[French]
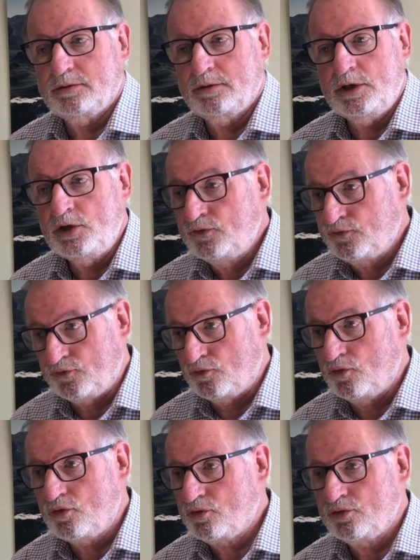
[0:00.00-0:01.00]
il
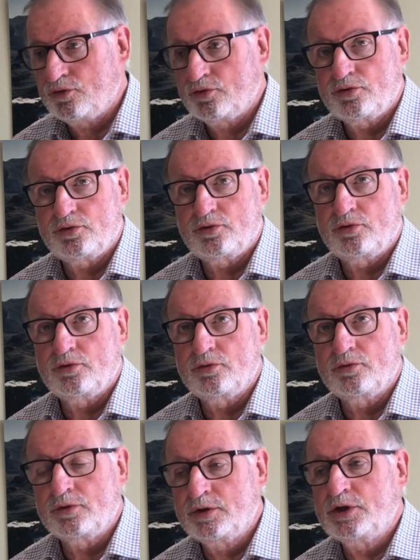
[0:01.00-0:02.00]
faut
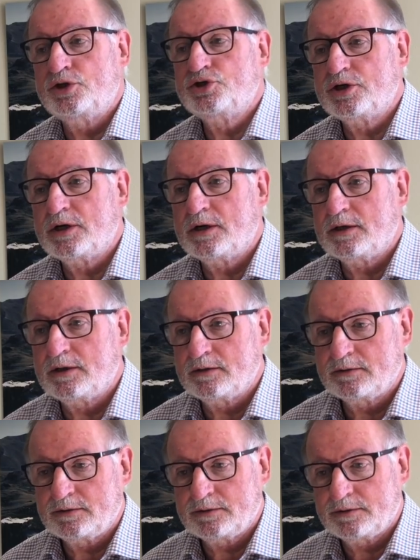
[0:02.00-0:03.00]
déjà
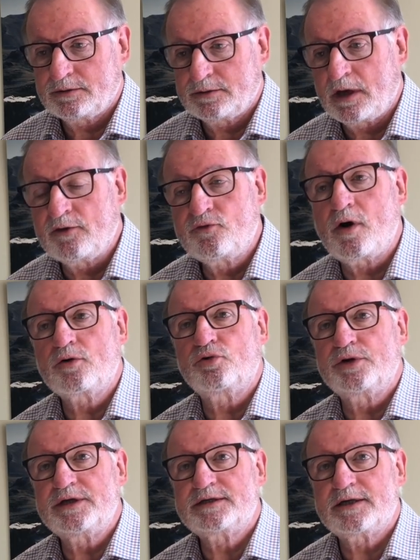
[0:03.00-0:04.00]
avoir
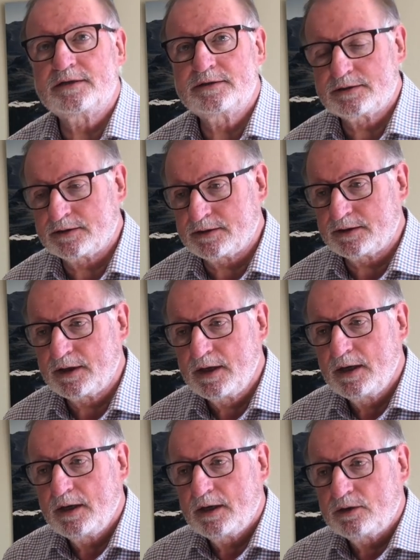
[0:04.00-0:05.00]
connaissance
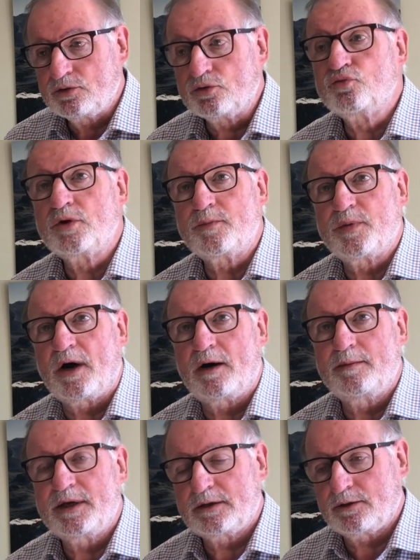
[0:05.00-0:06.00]
de tous les
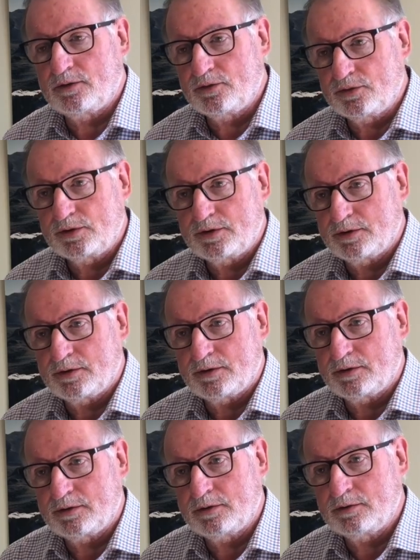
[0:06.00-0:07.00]
paramètres donc, euh,
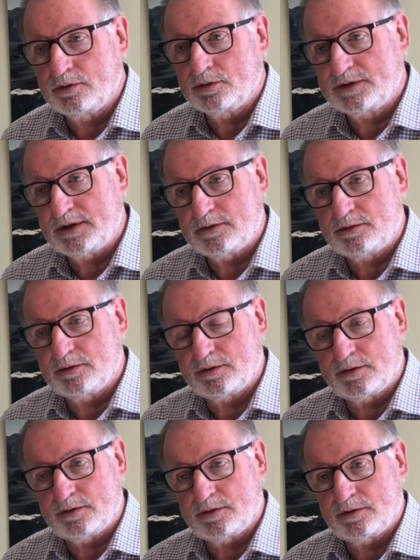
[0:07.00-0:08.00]
de cette
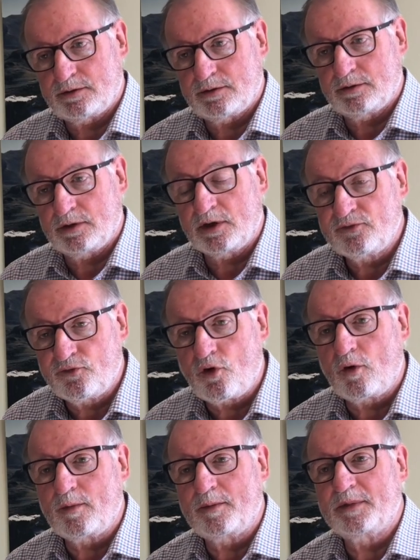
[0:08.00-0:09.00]
euh,
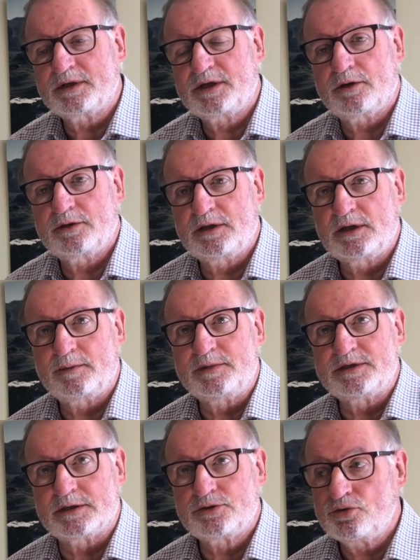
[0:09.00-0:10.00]
réforme en matière
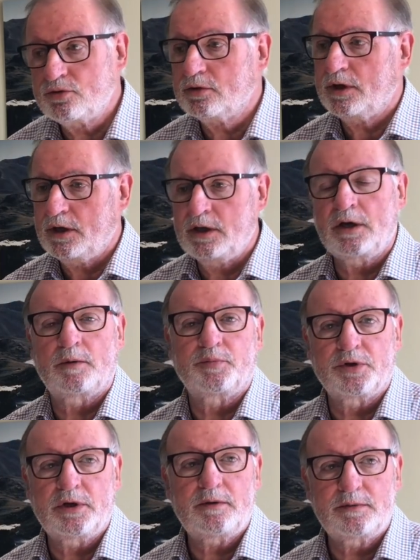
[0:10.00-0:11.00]
d'indemnisation. Et
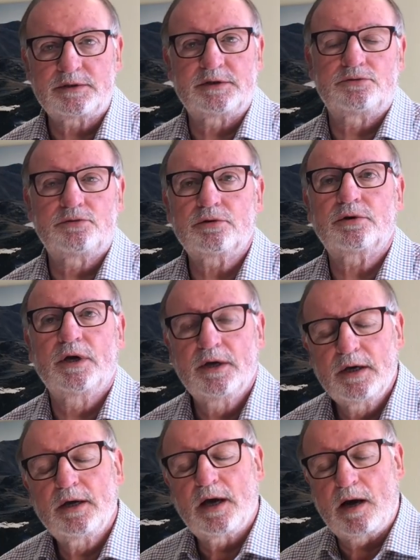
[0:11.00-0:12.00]
après, ben, c'est sûr,
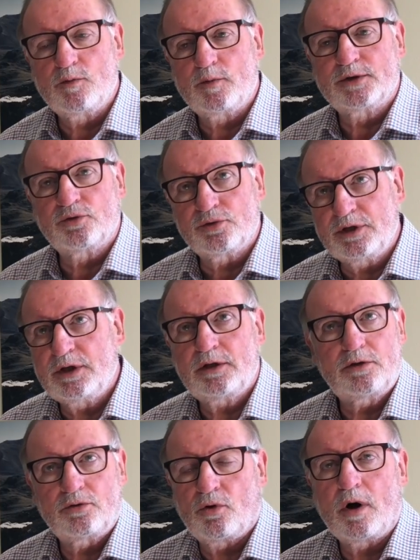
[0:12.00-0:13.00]
à un moment
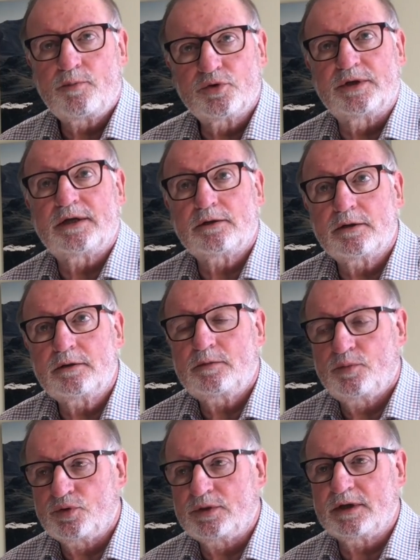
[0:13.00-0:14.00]
donné, il y aura peut-être
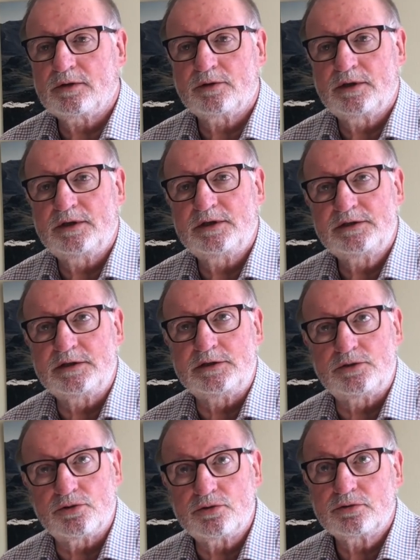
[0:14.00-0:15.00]
peut-être des
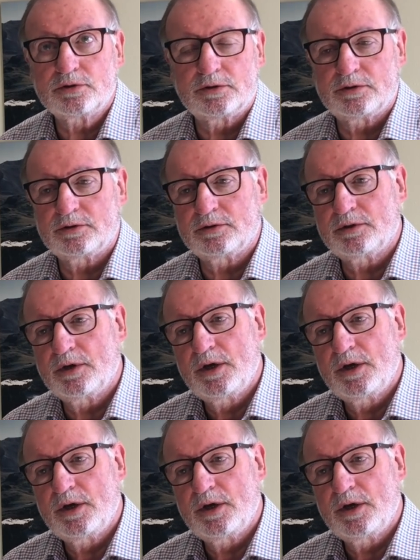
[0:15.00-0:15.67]
décisions euh,